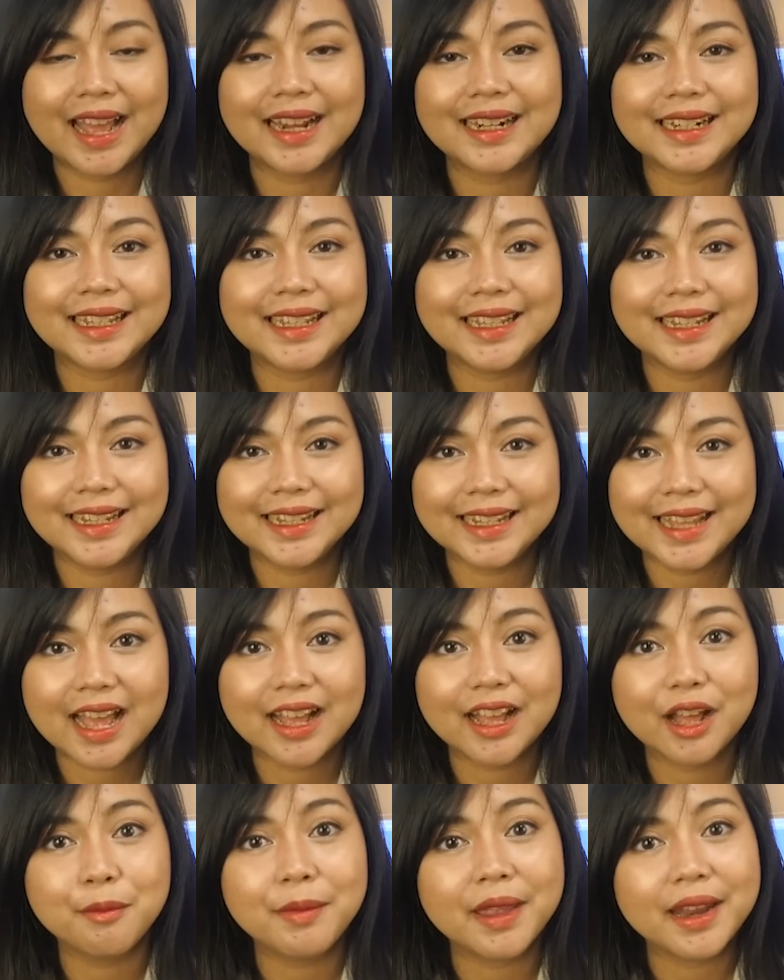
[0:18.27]
Hari ini
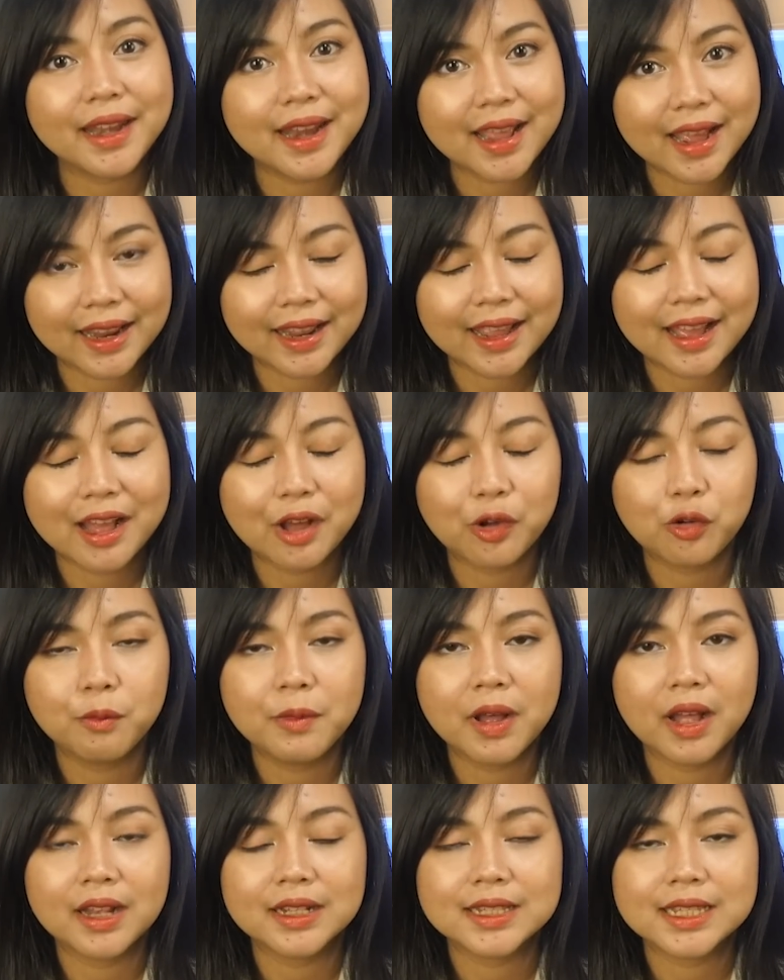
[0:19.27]
agak beda ya Aku
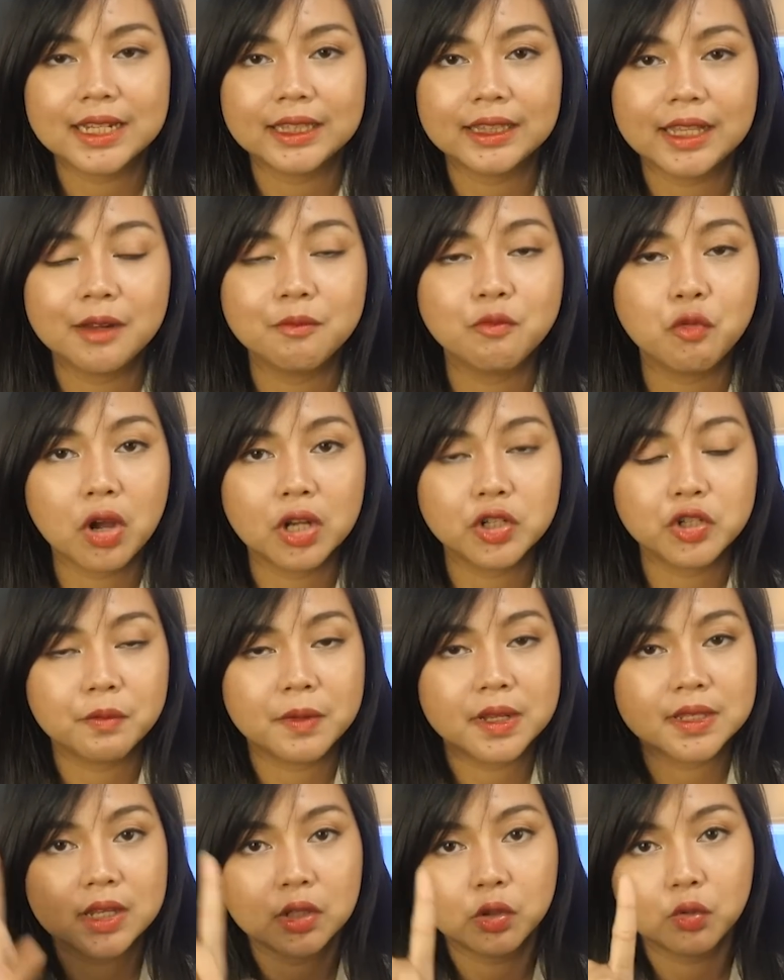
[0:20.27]
bakal ceritain bukan
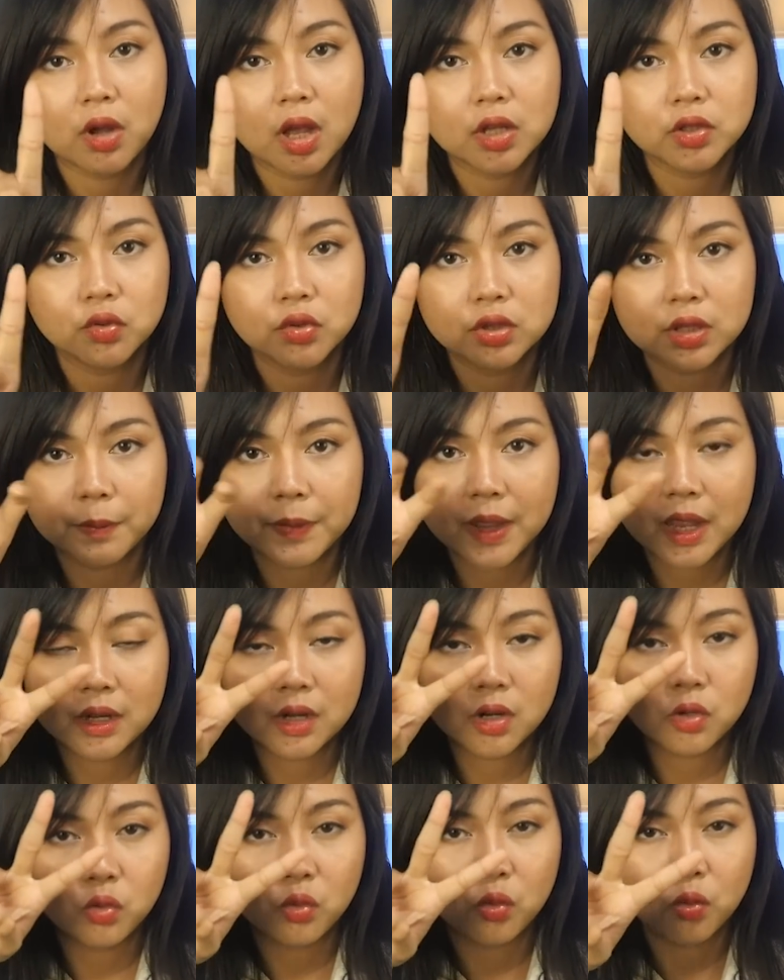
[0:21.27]
cuma satu kasus Tapi
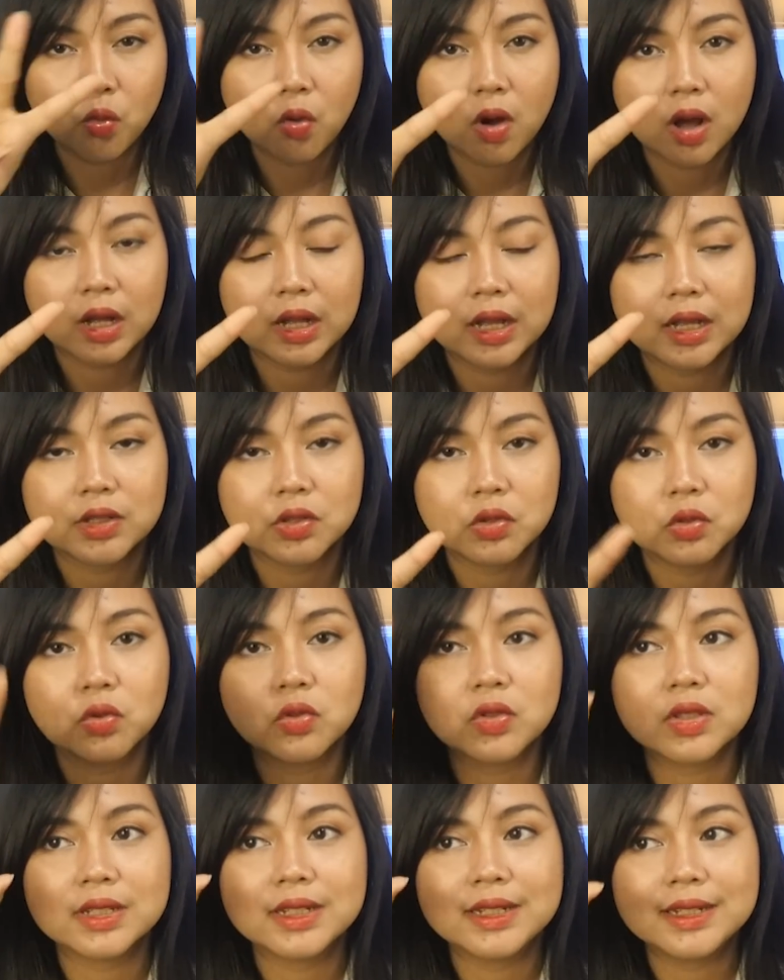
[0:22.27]
ada dua
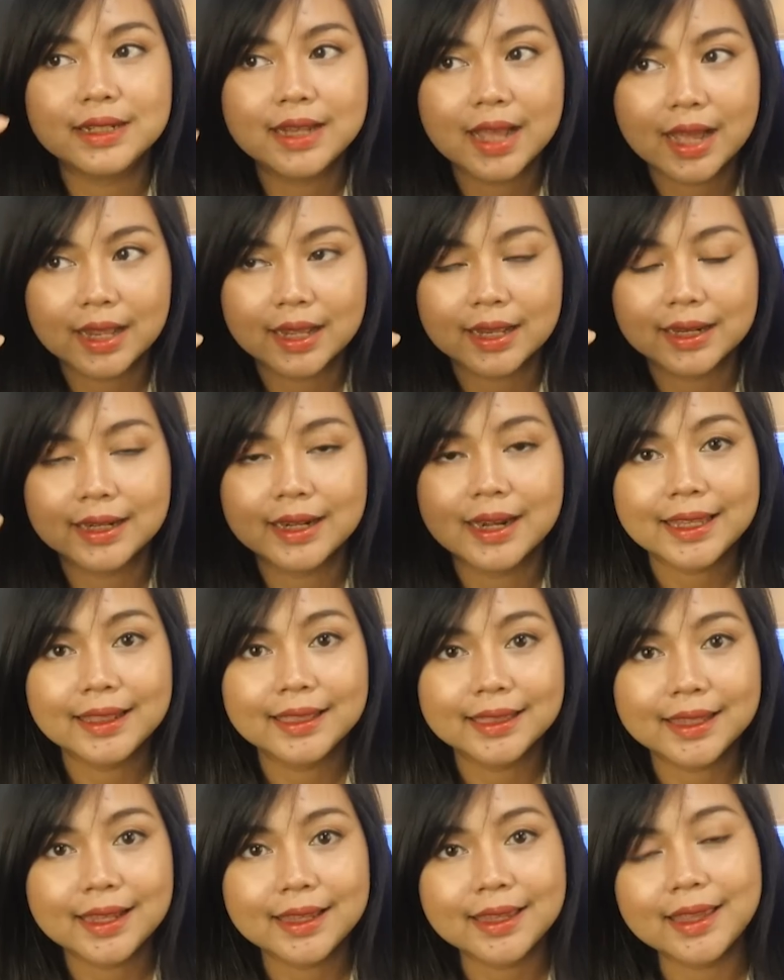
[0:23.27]
kasus Dan
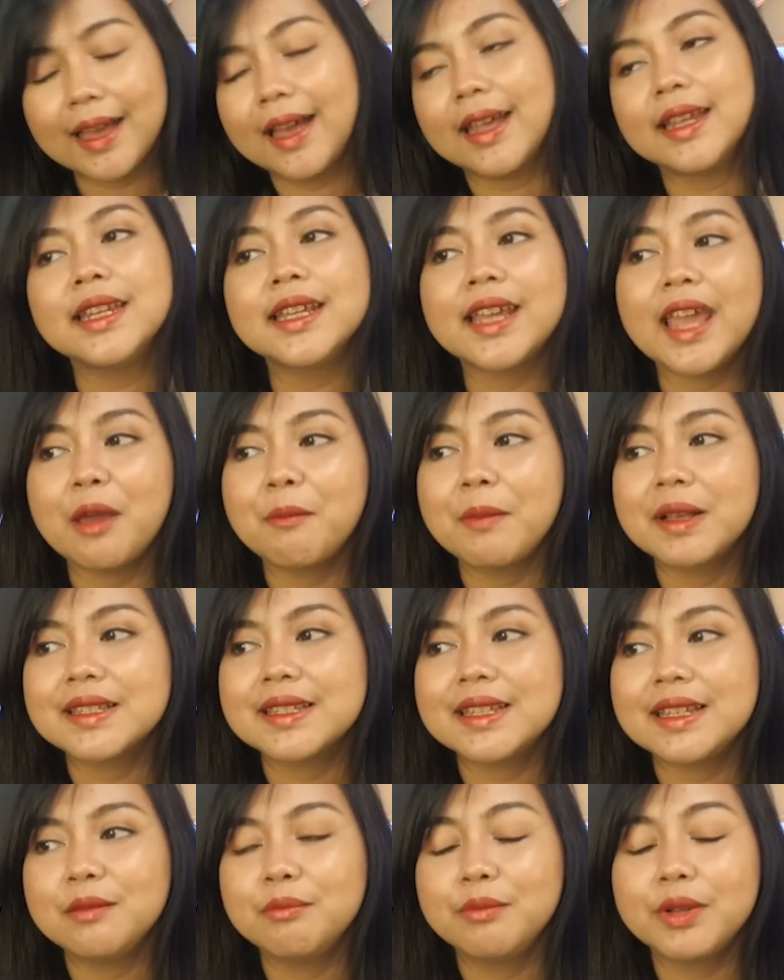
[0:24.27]
intinya ini kayak
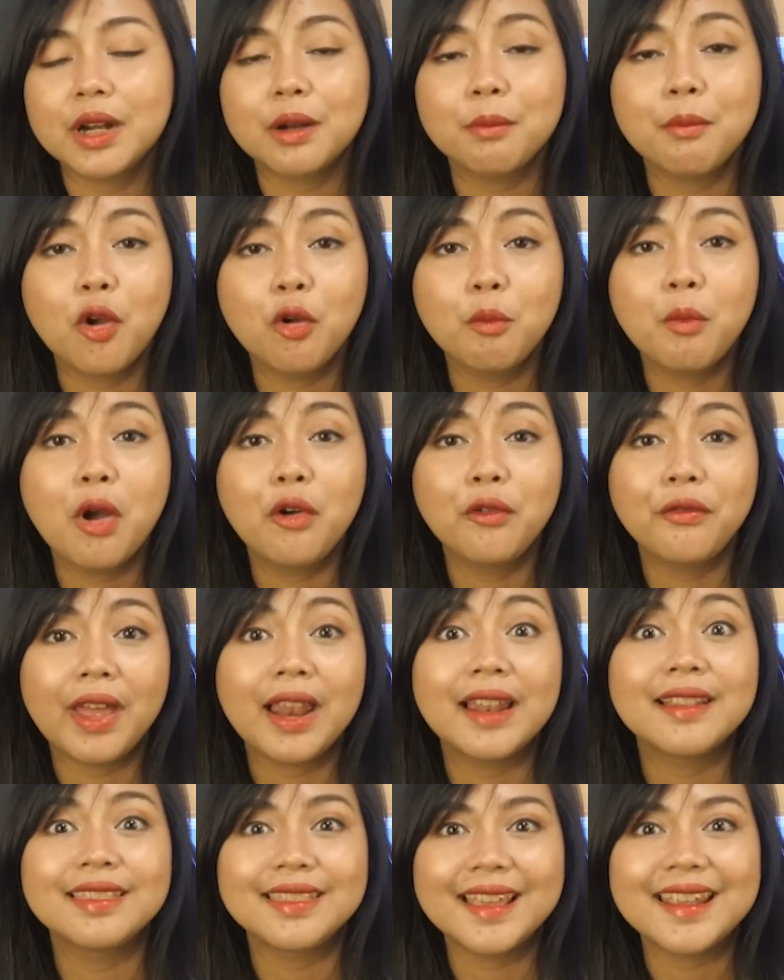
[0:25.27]
masih berbau-bau
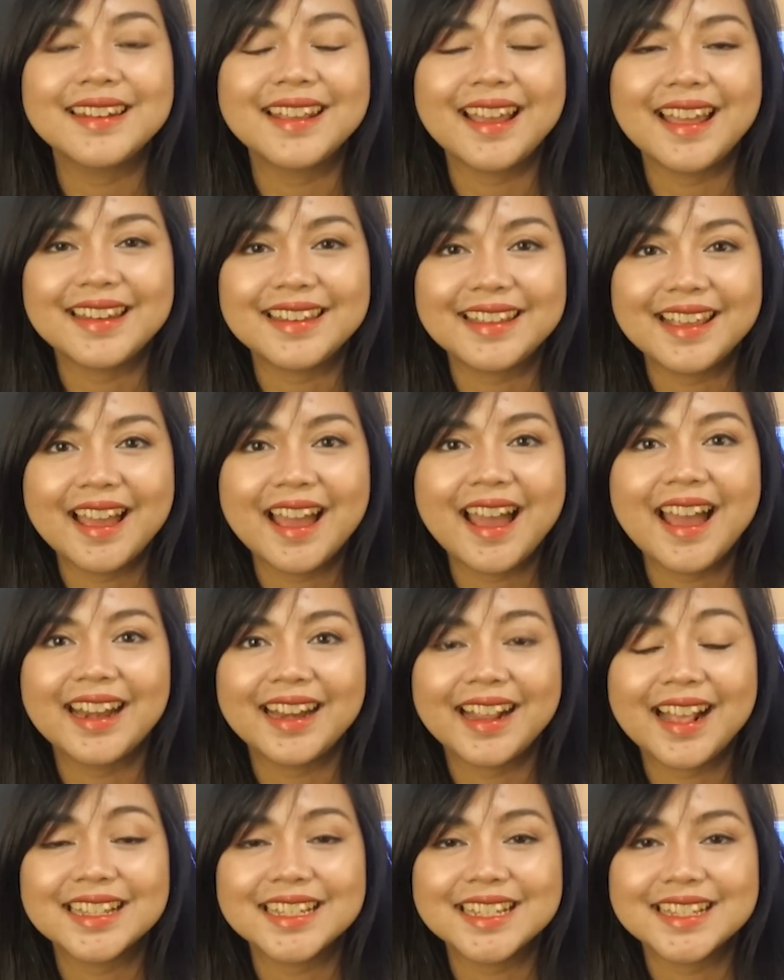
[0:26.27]
Valentine kan ya
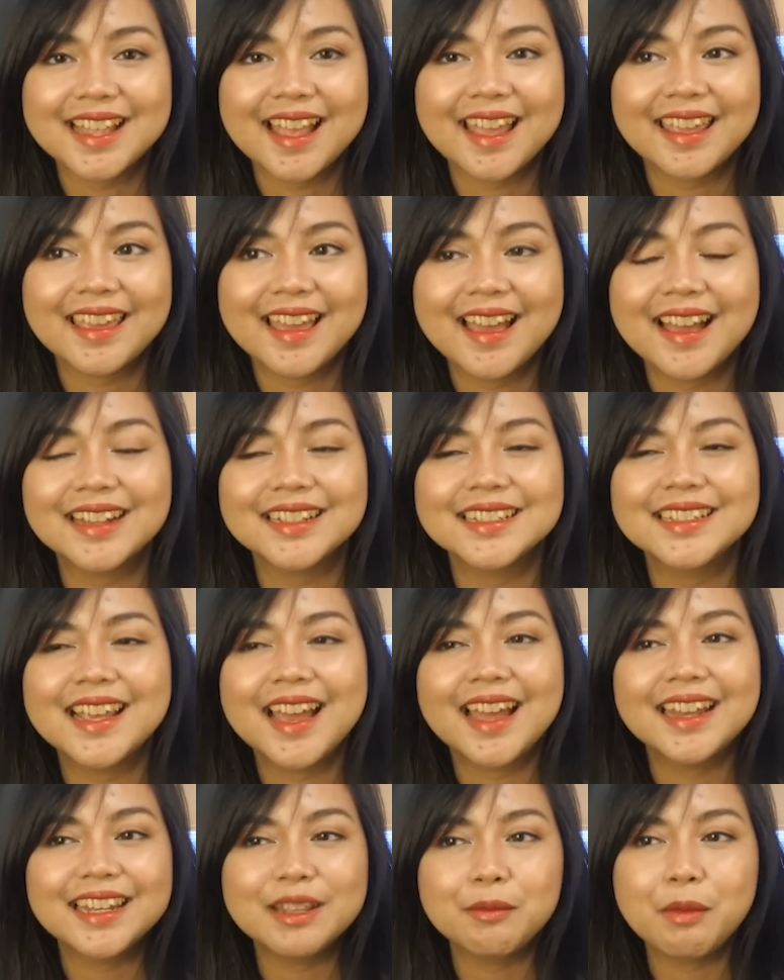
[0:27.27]
Hari kasih sayang
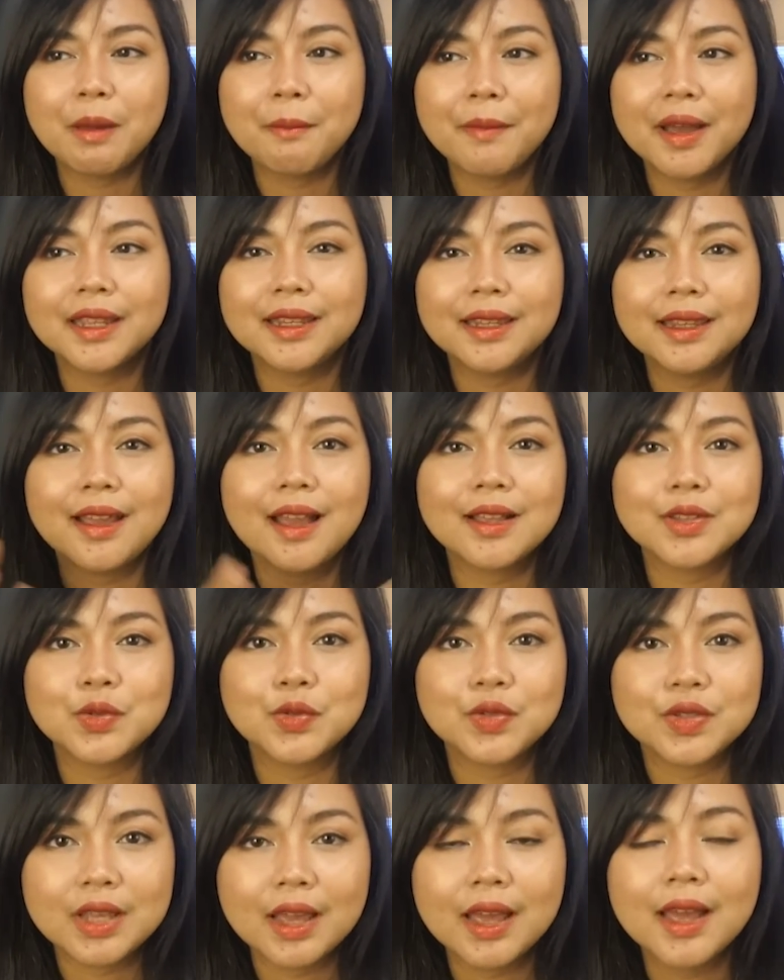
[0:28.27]
Jadi memang ini
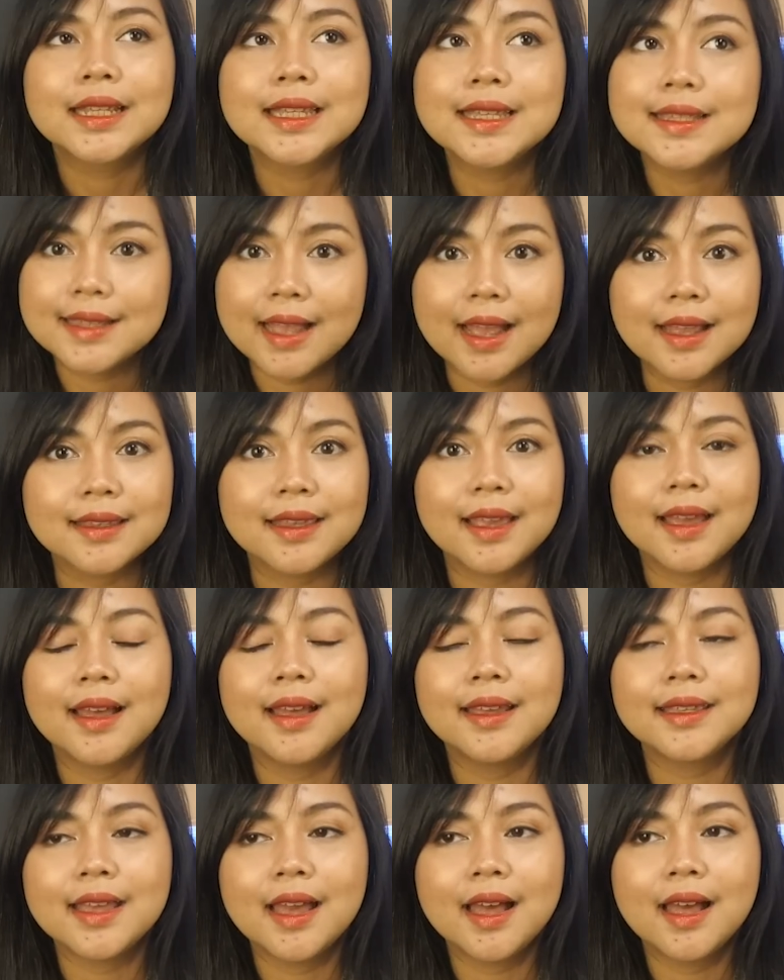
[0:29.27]
kasusnya
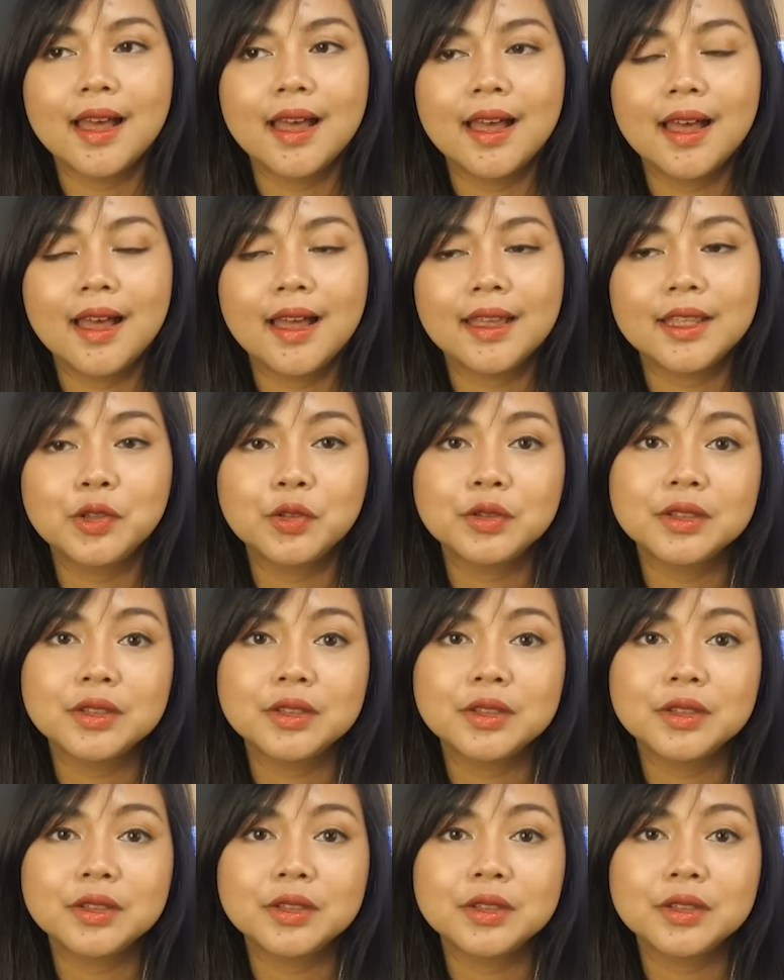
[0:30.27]
Kisahnya saya itu